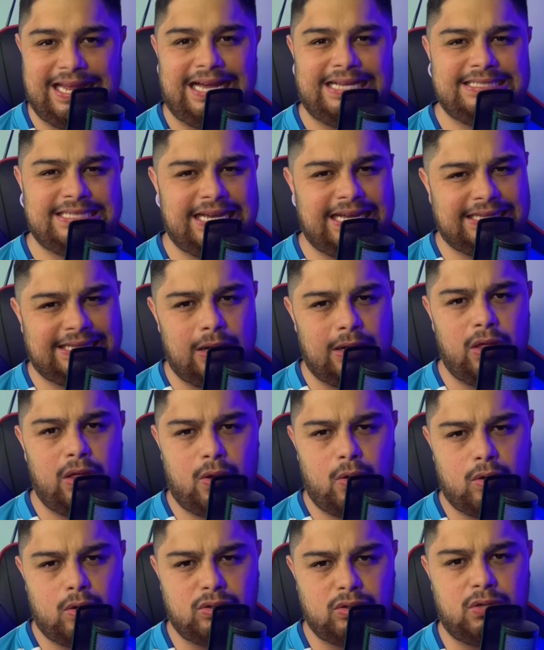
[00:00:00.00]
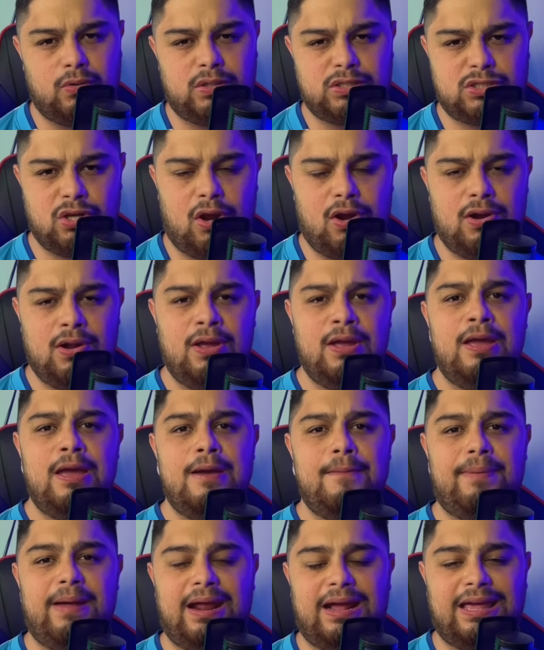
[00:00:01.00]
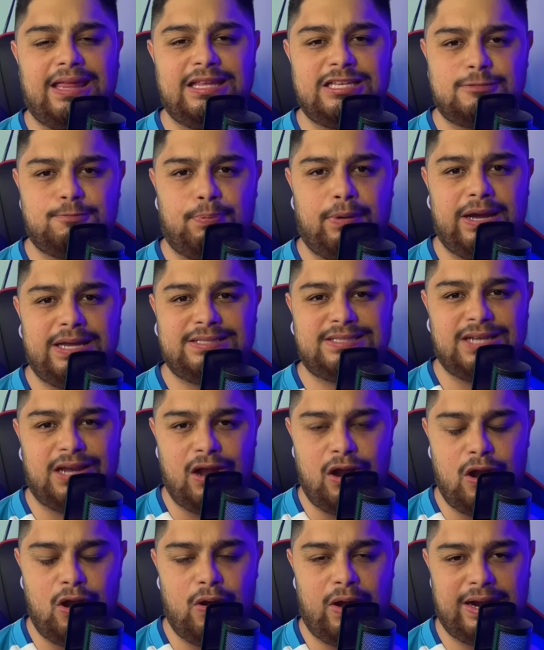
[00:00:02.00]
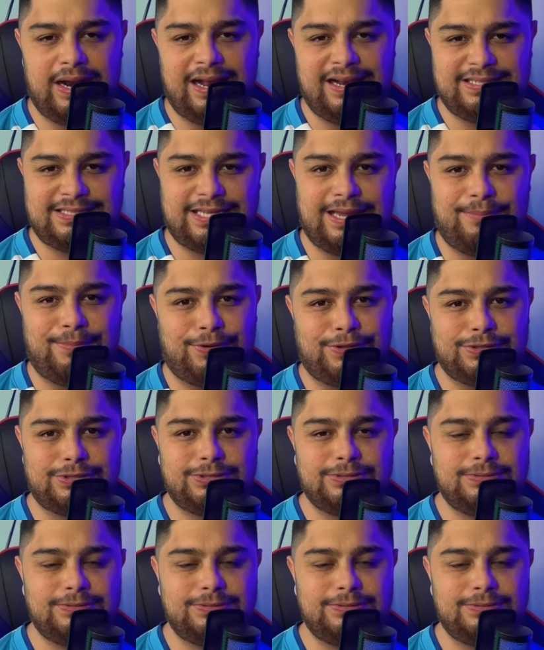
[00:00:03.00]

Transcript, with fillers: Así que te lo dejo a continuación para que después lo analicemos.